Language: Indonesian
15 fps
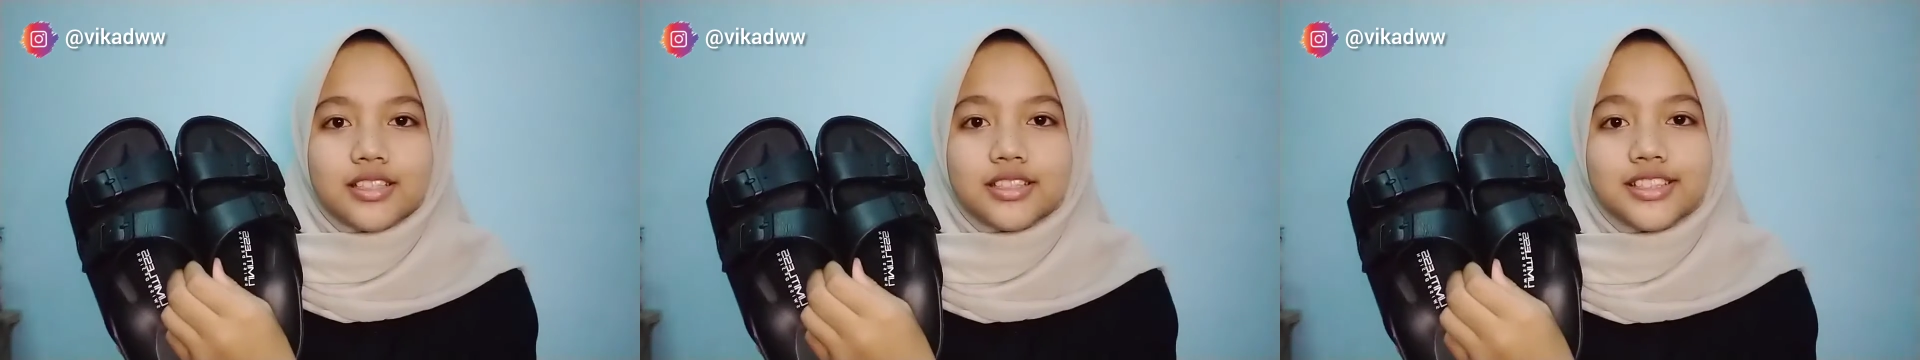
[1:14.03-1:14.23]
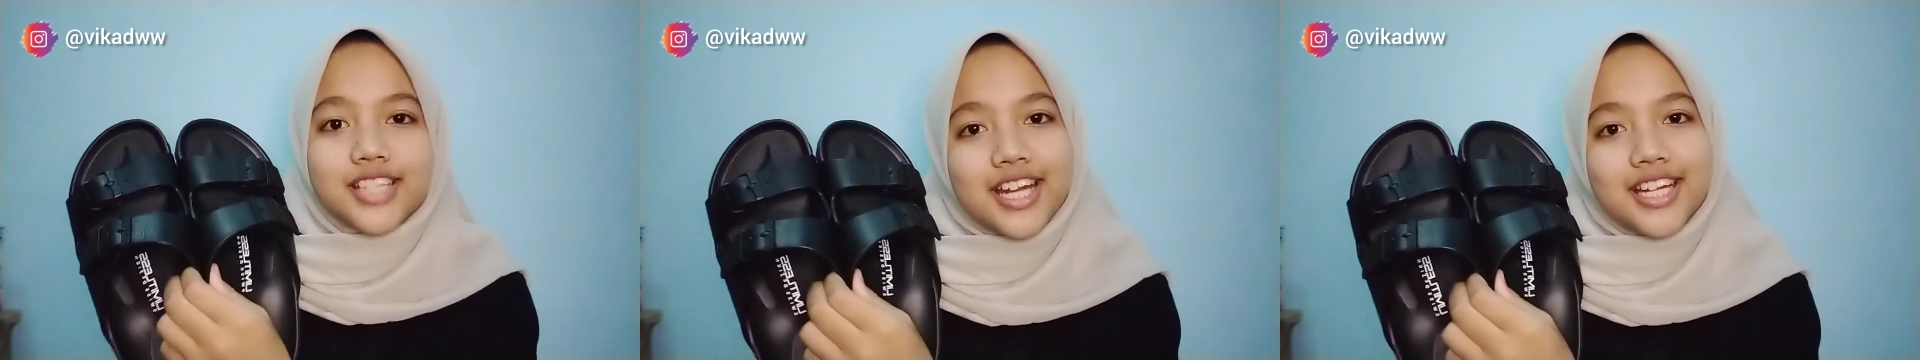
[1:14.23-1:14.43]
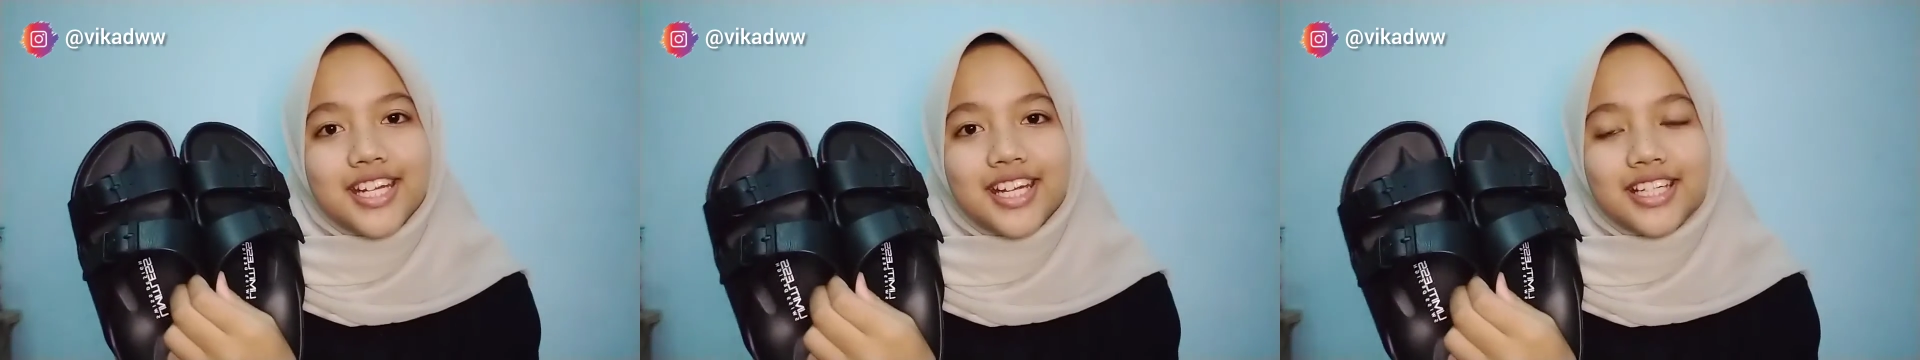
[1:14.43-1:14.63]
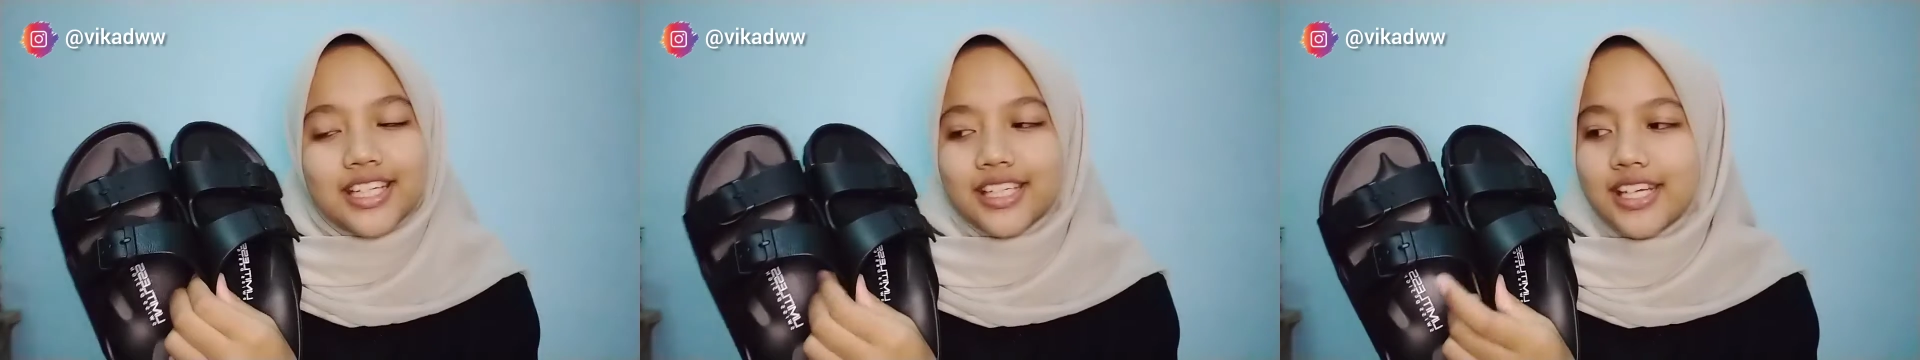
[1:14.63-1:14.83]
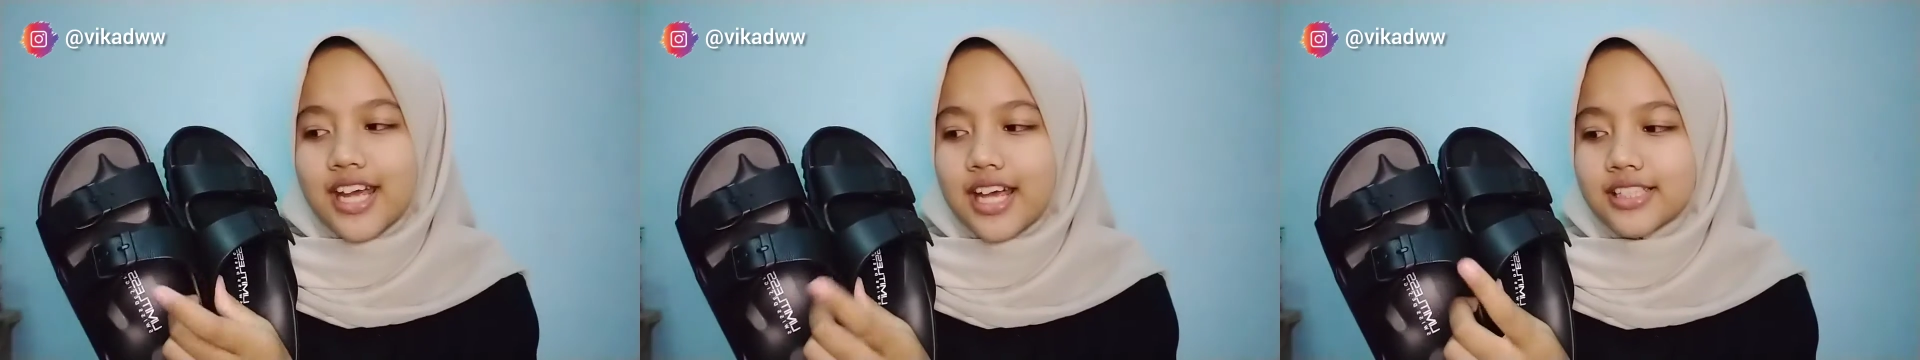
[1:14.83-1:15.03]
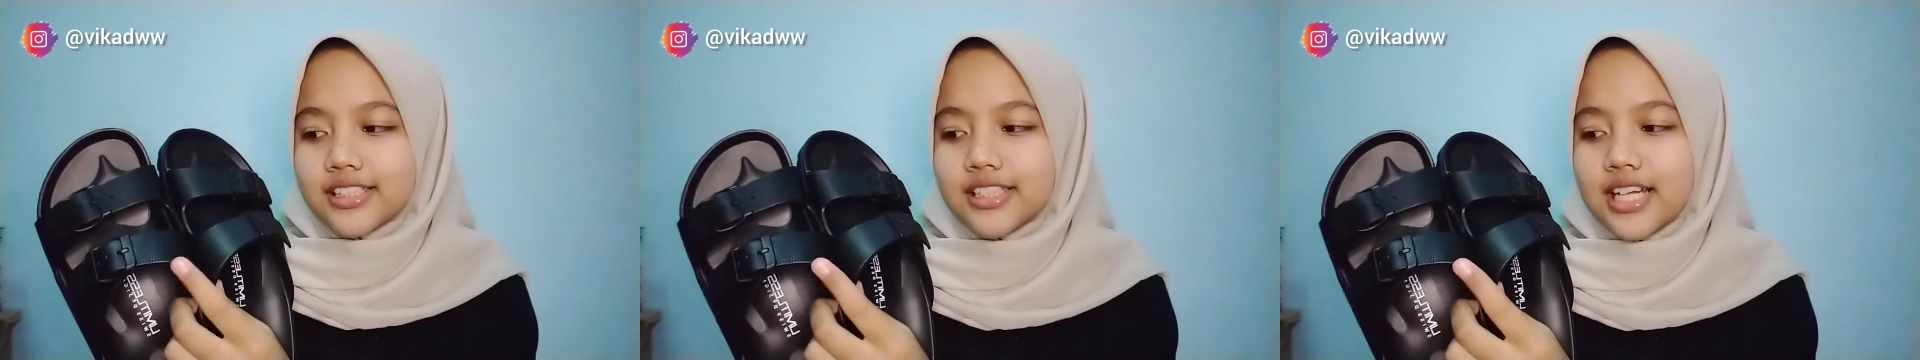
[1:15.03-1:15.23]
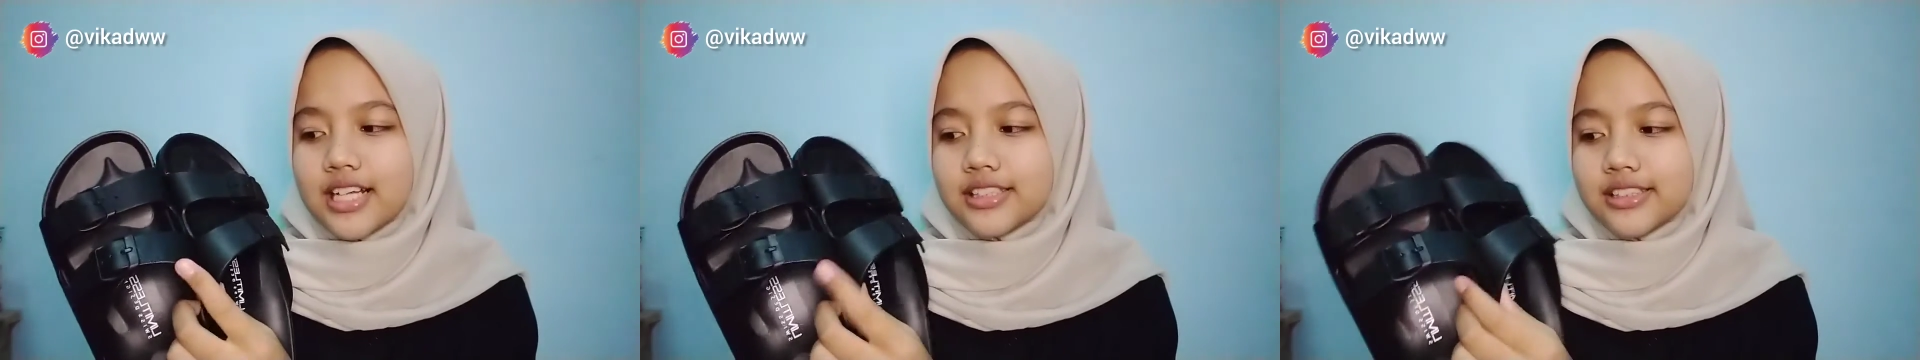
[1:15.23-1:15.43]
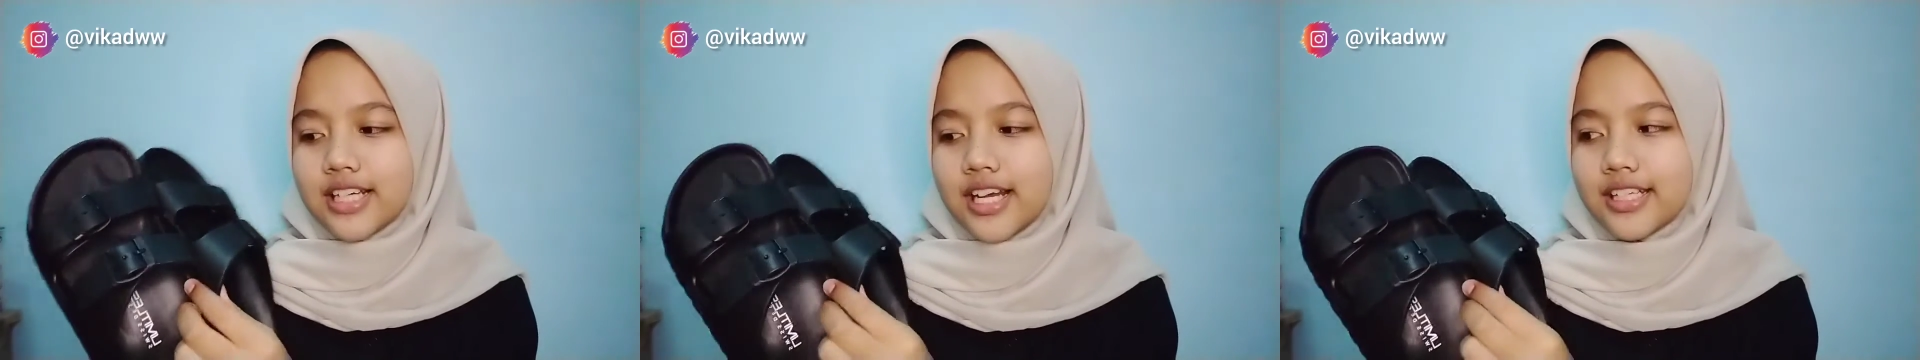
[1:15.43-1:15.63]
jadi ini dia
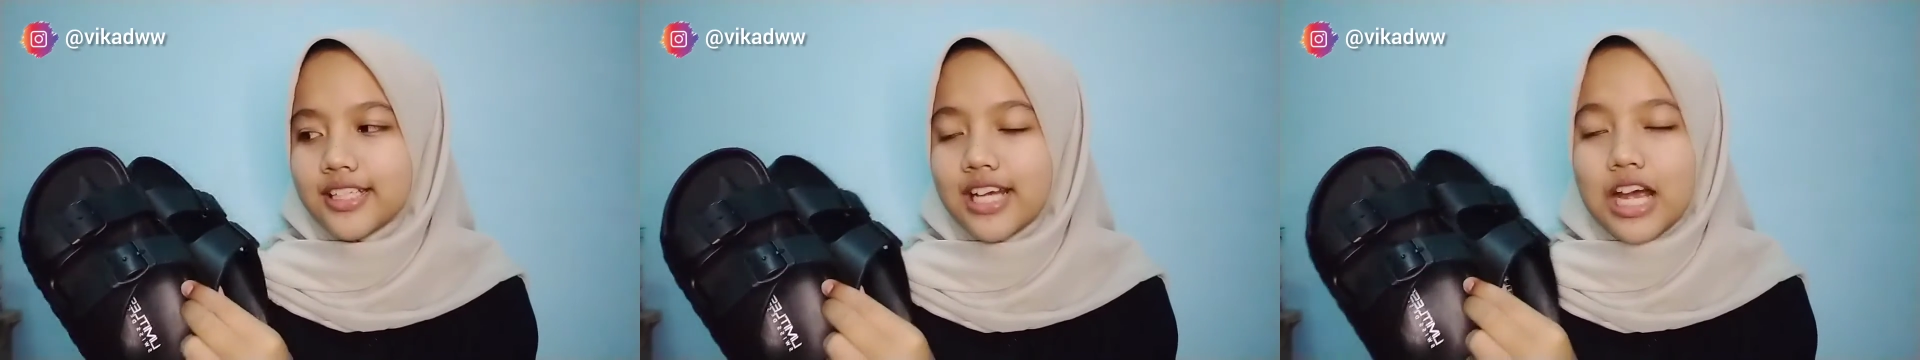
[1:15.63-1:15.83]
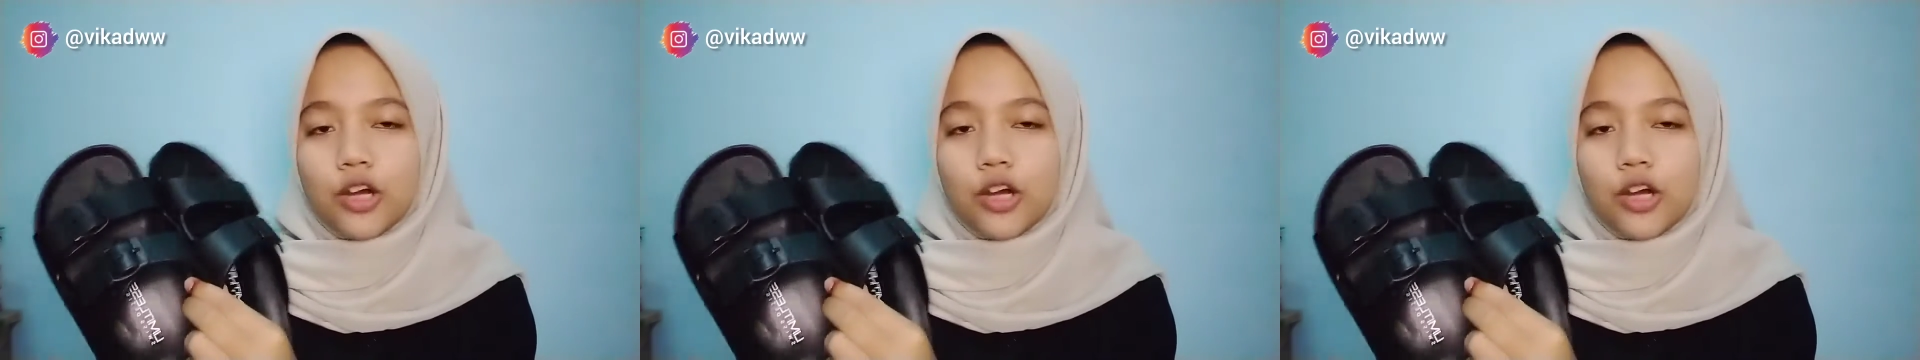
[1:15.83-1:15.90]
sendalnya ini